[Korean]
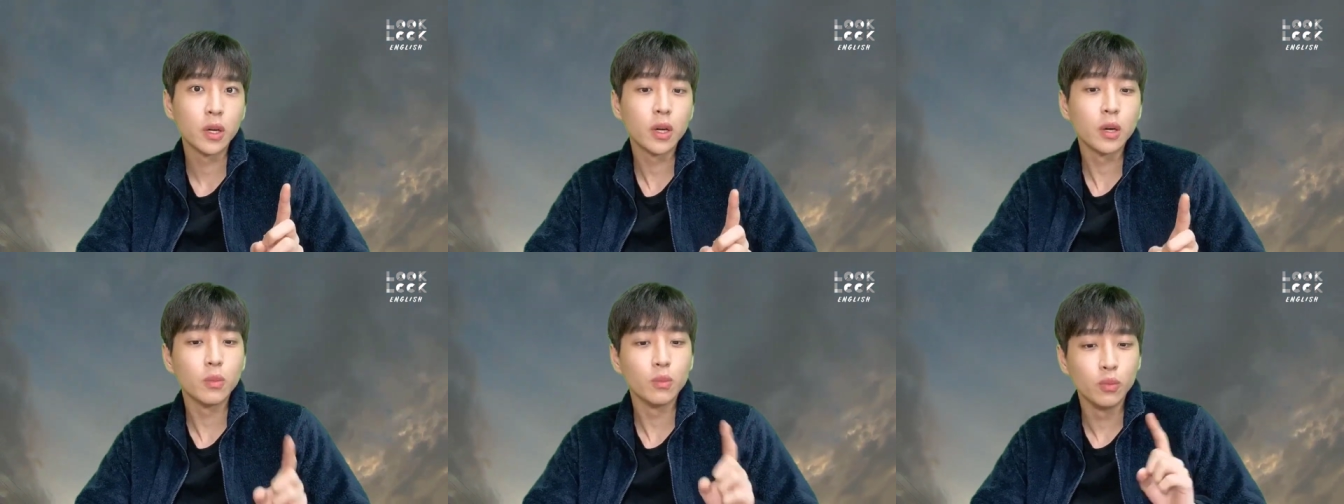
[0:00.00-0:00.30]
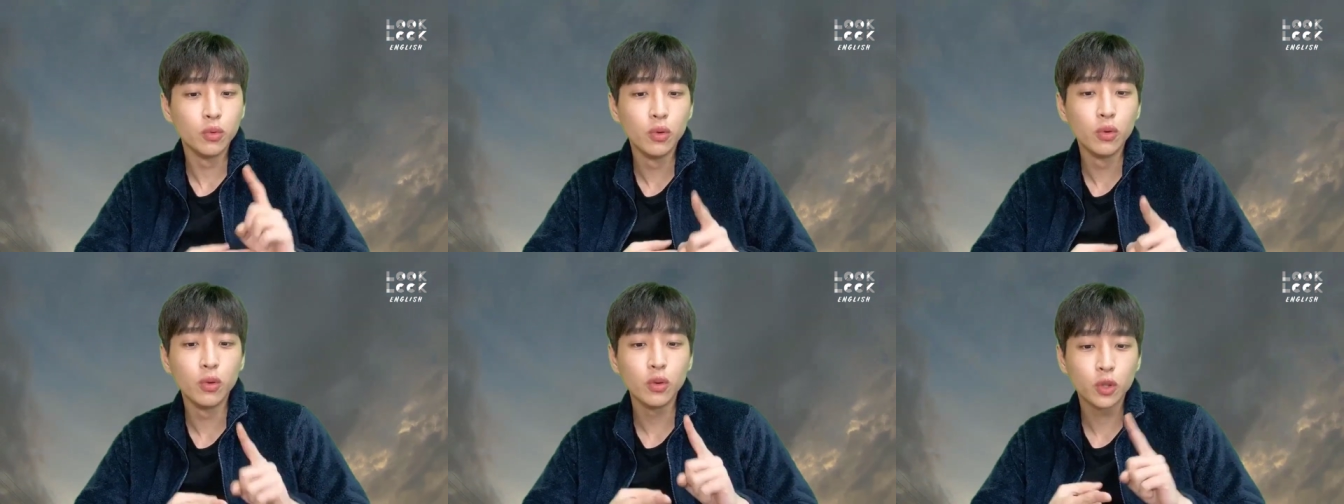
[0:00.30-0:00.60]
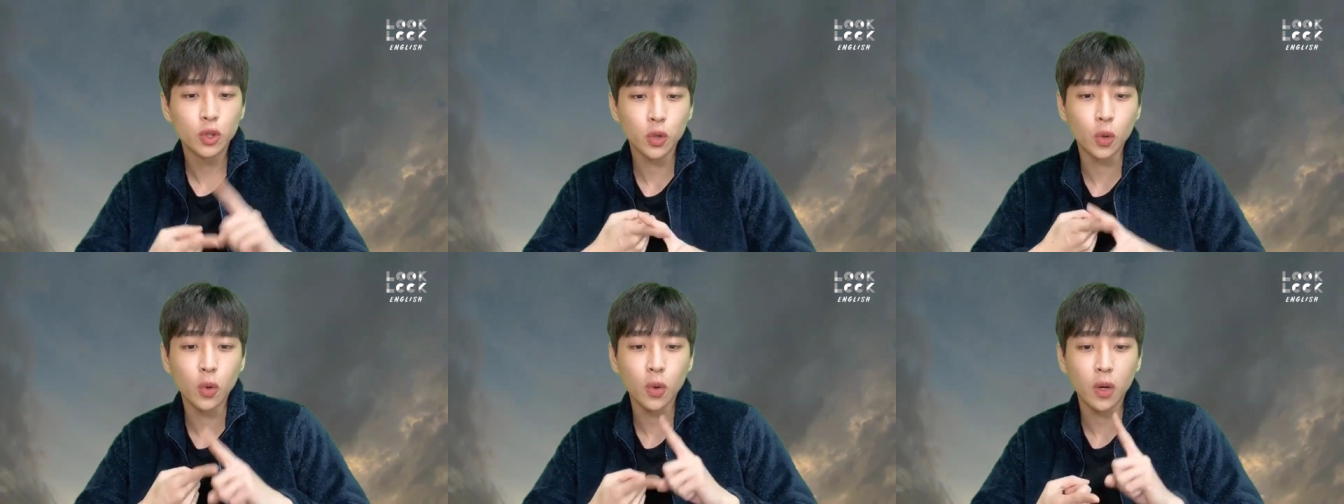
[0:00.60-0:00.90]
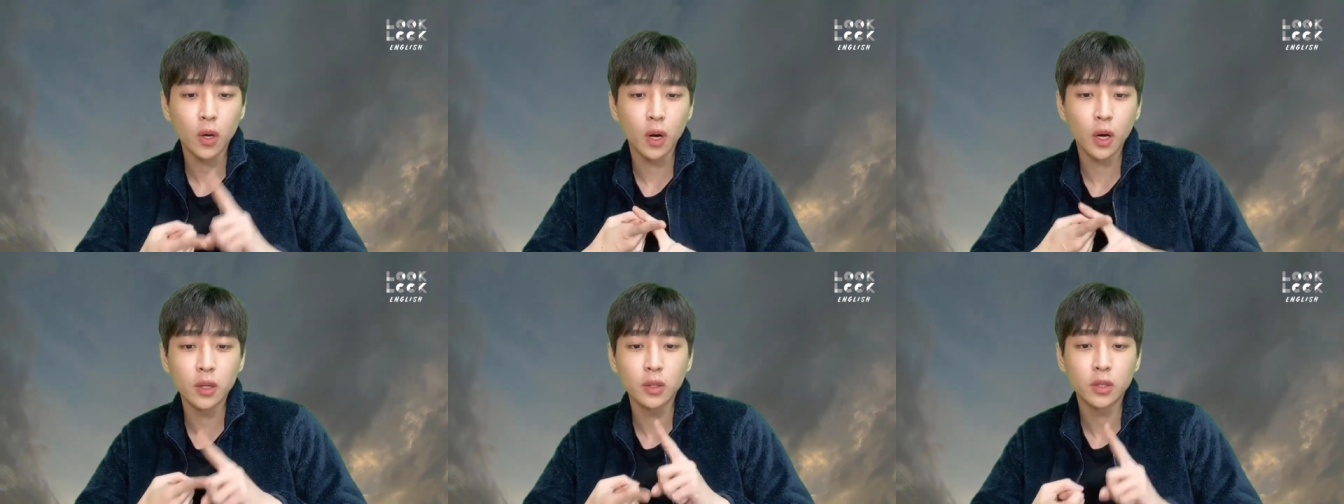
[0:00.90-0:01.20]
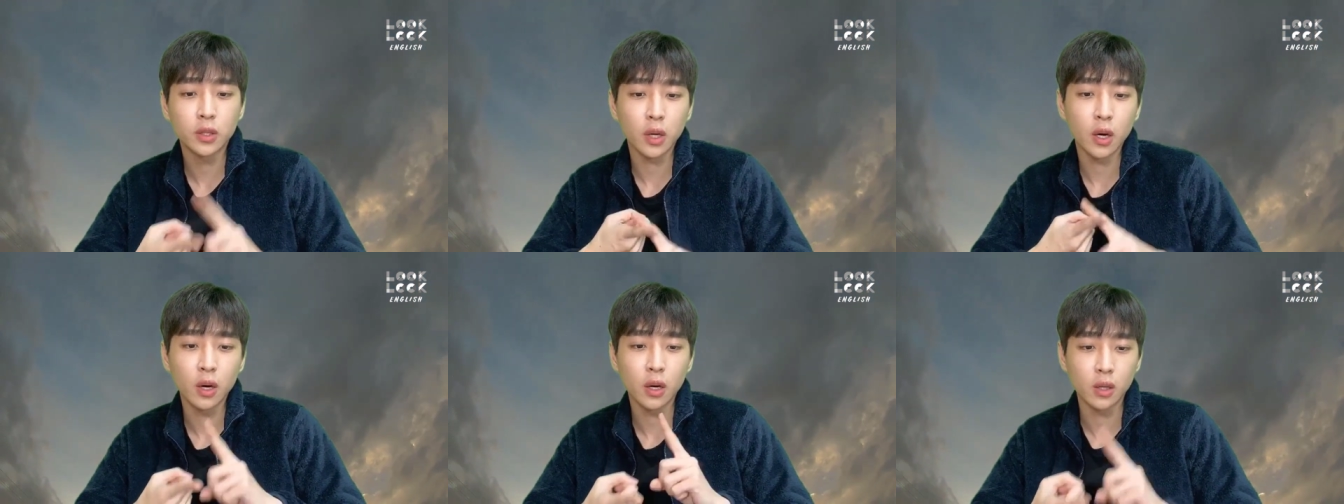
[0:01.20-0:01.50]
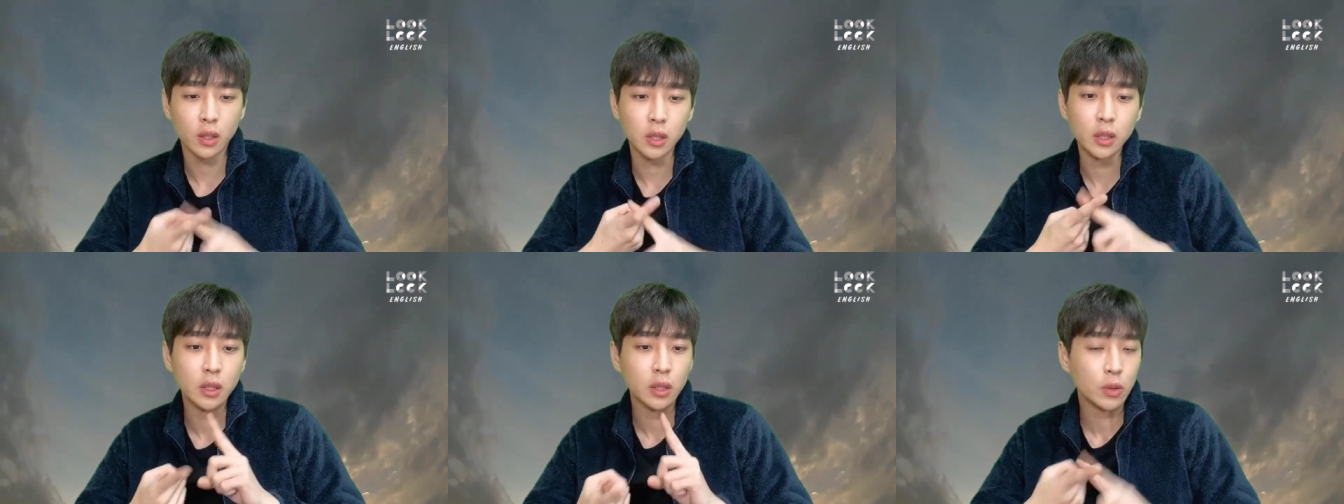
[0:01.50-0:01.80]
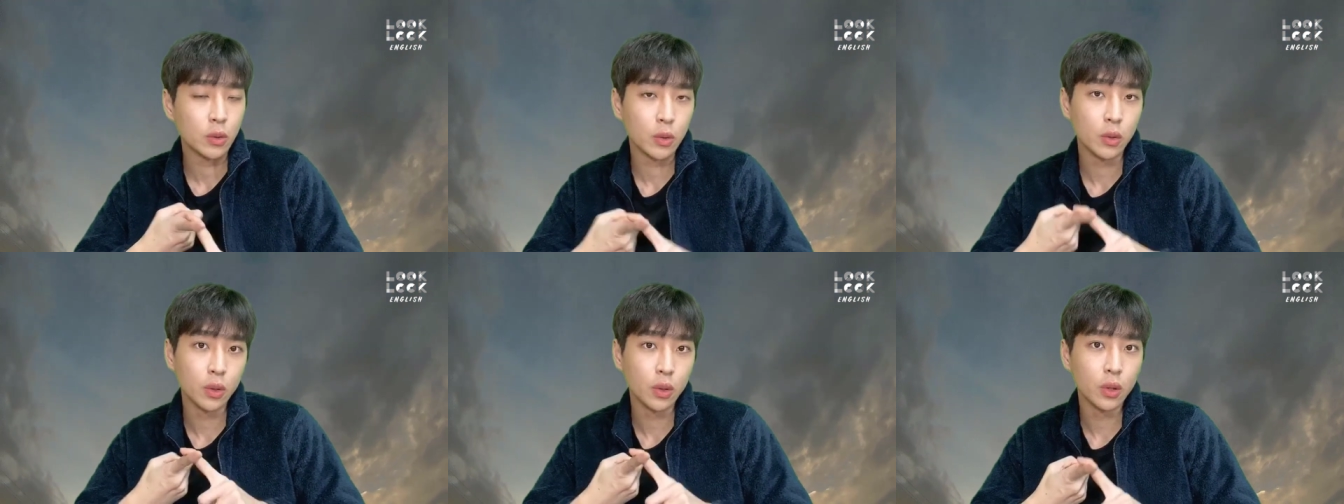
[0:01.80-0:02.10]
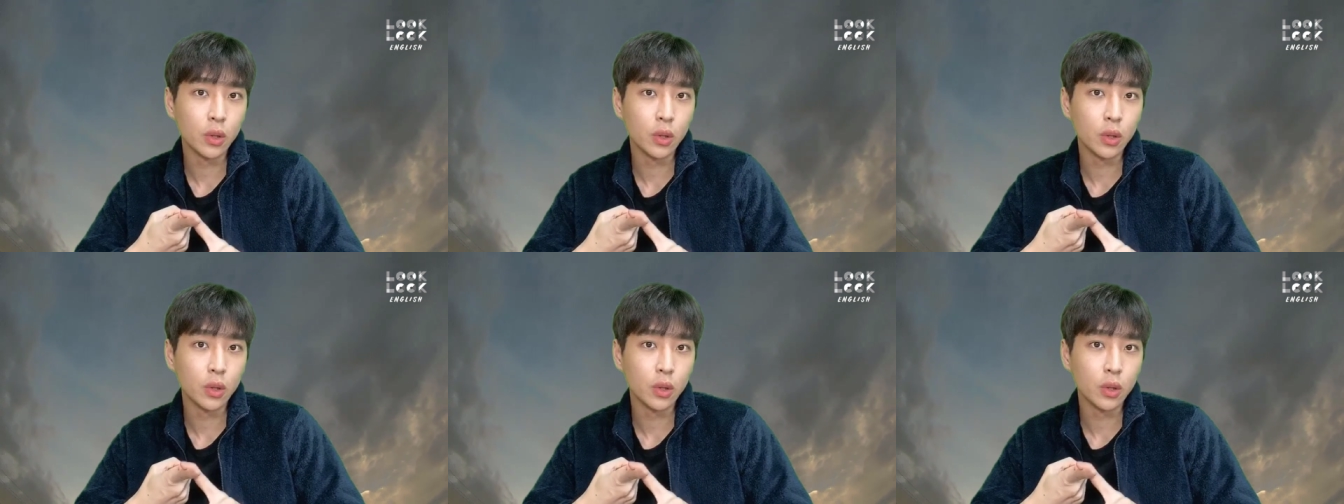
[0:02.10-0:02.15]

무조건적으로.